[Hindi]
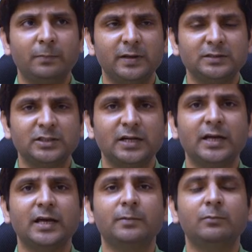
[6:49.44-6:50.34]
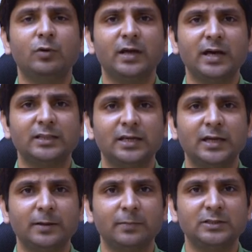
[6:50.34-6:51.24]
पेंशन हैं बूढ़े आते
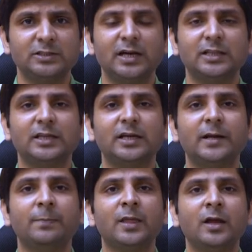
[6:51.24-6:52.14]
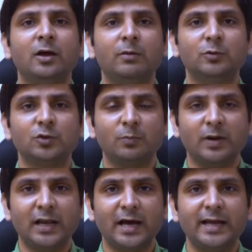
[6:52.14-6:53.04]
हैं बच्चे आते हैं बुज़ुर्ग
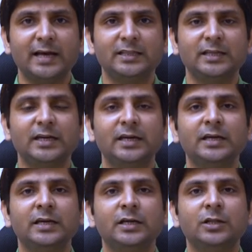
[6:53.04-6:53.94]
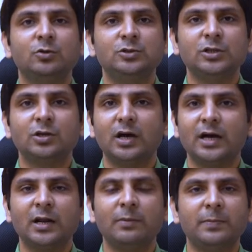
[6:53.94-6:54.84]
महिलाएं आती हैं तो जिनका
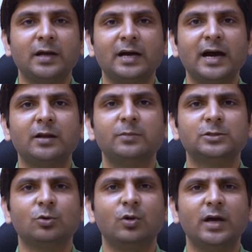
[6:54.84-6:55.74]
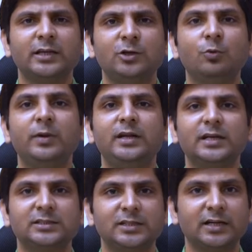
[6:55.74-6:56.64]
अगर हम अपना कार्य बस थोड़ा एक ह्यूमन
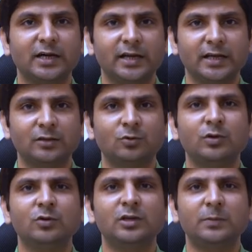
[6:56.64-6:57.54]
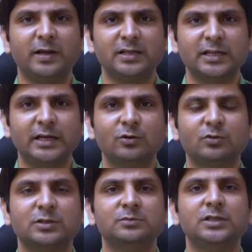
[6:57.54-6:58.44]
टच से करें थोड़ी उनकी परेशानी
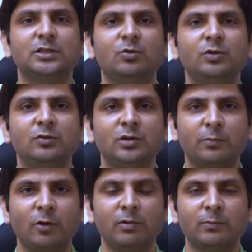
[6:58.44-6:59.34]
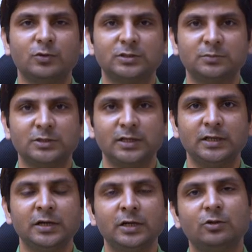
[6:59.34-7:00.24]
को समझें थोड़ी उनकी प्रॉब्लम को समझें
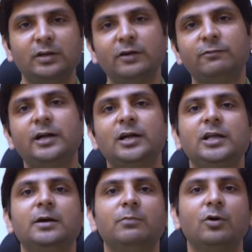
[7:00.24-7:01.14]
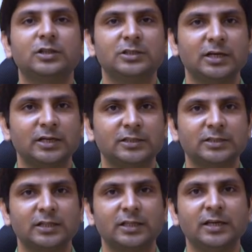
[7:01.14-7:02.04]
तो डेफिनेटली हम बहुत अच्छा कर
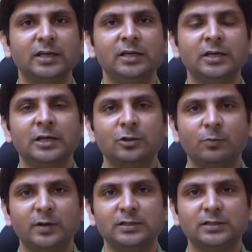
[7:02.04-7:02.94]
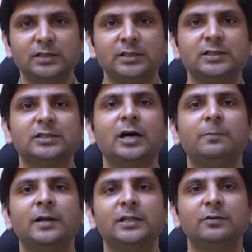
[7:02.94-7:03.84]
सकते हैं तो बस इस
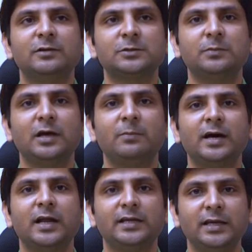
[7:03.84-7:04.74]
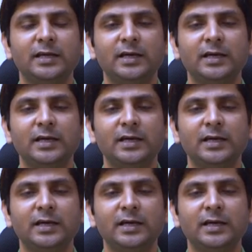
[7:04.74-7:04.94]
स्थापना दिवस में हमारा यही